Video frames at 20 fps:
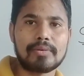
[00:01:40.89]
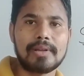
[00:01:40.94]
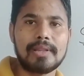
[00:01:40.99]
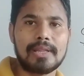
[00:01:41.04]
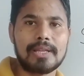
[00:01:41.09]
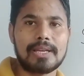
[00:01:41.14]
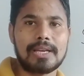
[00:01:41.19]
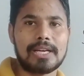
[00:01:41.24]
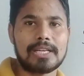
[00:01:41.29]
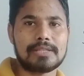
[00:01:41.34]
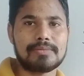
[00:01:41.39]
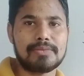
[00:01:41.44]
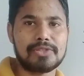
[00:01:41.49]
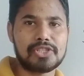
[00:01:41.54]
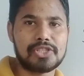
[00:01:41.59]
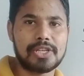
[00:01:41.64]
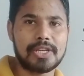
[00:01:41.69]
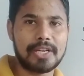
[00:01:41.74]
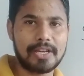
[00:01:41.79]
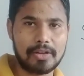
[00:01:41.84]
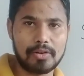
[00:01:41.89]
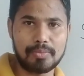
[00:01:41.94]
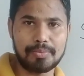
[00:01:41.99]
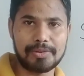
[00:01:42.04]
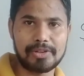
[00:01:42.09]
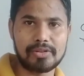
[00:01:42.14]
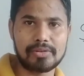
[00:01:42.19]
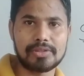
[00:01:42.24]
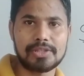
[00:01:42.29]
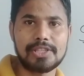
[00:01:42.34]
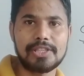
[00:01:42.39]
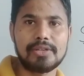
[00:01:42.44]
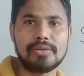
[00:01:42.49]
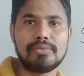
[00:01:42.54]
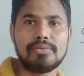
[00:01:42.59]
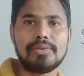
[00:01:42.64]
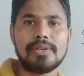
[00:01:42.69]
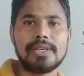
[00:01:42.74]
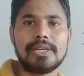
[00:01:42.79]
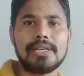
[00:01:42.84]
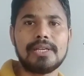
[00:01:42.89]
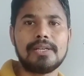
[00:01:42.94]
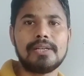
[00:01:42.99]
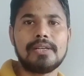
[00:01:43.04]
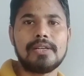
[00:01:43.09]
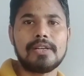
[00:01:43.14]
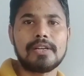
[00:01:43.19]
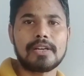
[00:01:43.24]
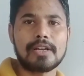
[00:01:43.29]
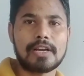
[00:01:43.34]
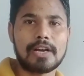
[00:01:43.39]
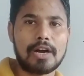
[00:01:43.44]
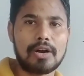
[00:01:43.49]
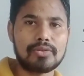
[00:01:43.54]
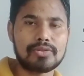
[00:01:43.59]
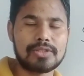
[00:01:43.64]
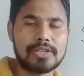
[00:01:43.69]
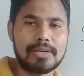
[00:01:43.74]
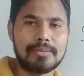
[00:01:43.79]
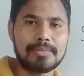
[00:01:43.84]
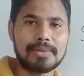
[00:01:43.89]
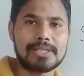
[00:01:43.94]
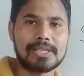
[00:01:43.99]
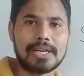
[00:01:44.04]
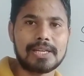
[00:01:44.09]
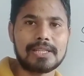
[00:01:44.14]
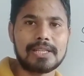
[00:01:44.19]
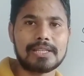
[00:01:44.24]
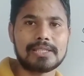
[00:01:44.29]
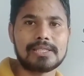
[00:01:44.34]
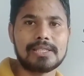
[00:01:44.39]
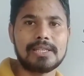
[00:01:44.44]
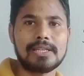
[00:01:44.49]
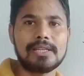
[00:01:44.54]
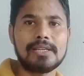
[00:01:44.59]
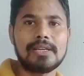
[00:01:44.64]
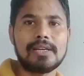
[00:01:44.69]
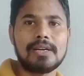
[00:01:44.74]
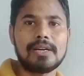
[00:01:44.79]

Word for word: ट्वेल्थ क्लास में छः अनुप्रयोग दिए हुए हैं गाउस नियम की सहायता से